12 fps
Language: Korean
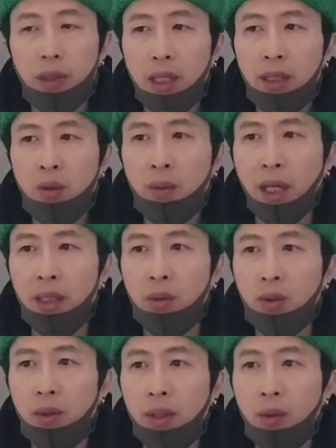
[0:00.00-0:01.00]
뭐 사진도 많이
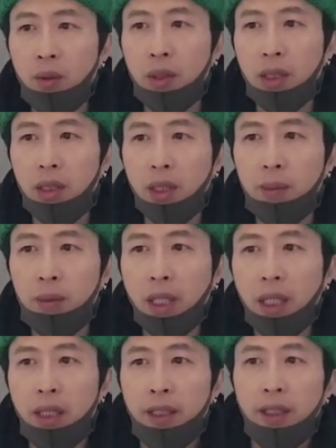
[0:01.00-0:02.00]
유출되고 있기
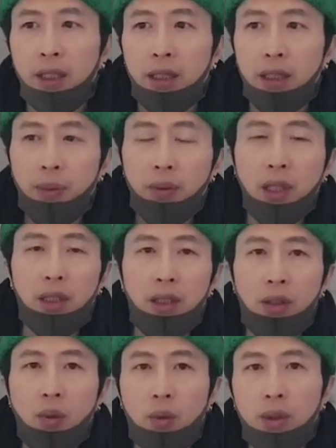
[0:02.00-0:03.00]
때문에 이 제품
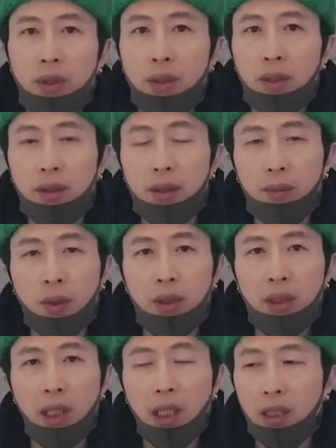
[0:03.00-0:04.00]
같은 경우는 뭐
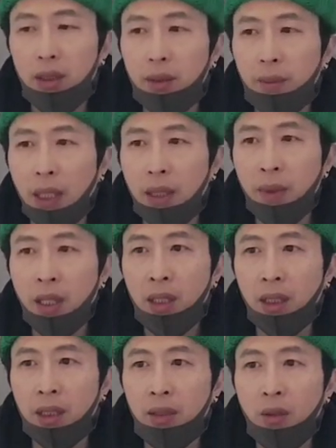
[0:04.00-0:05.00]
일단 발매가
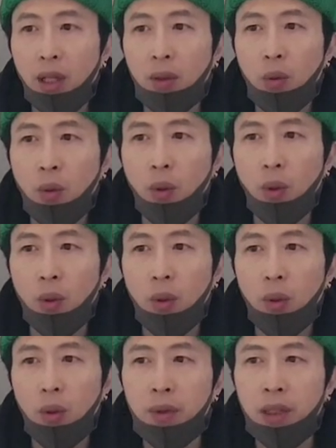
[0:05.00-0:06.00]
되는 것 같고
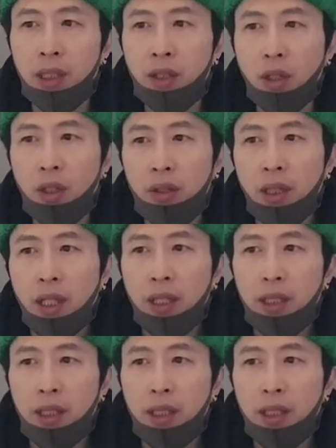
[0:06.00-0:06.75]
뭐 예전